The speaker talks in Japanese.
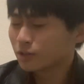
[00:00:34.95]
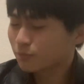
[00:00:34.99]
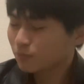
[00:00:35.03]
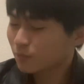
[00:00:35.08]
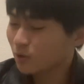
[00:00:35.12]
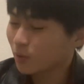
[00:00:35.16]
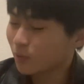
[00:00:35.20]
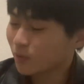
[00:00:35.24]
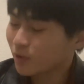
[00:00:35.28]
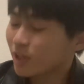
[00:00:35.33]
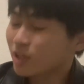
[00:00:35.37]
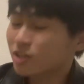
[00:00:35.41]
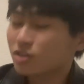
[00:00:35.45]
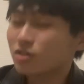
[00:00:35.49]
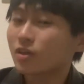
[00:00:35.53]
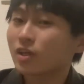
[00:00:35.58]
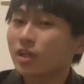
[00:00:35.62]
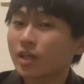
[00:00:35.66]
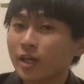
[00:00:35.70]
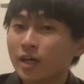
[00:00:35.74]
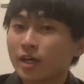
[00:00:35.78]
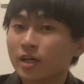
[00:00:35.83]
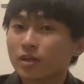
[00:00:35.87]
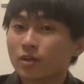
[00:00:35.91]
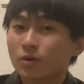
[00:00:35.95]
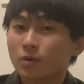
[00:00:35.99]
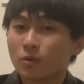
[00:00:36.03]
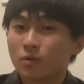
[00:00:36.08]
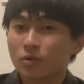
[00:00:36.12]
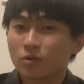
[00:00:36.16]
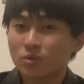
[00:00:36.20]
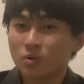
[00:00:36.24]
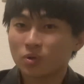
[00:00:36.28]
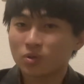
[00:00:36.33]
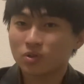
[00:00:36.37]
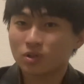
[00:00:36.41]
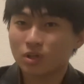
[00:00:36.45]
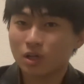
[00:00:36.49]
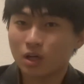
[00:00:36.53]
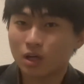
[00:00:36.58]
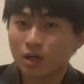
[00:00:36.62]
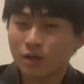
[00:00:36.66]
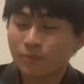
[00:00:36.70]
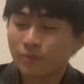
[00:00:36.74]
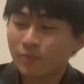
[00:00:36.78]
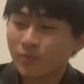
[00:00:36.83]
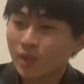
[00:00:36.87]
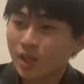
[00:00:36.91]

まあ同じようなね、境遇の人が